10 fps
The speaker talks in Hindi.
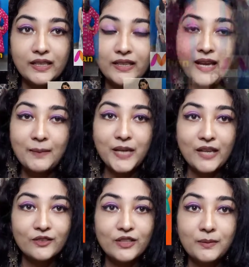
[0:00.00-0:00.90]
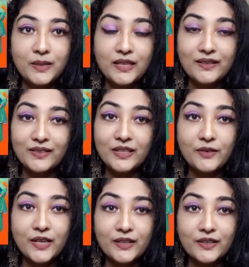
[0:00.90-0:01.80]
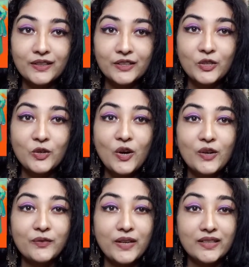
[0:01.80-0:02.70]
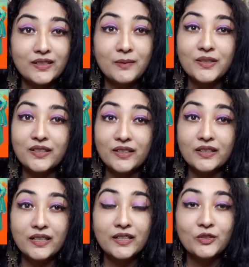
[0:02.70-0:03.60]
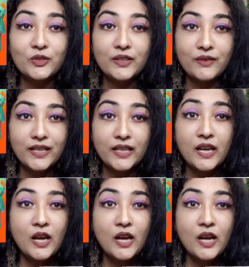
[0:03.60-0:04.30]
इन्हें आप कैजुअली भी इजिली वेयर कर सकते हो और फेस्टिव सीजन के लिए तो ये वाले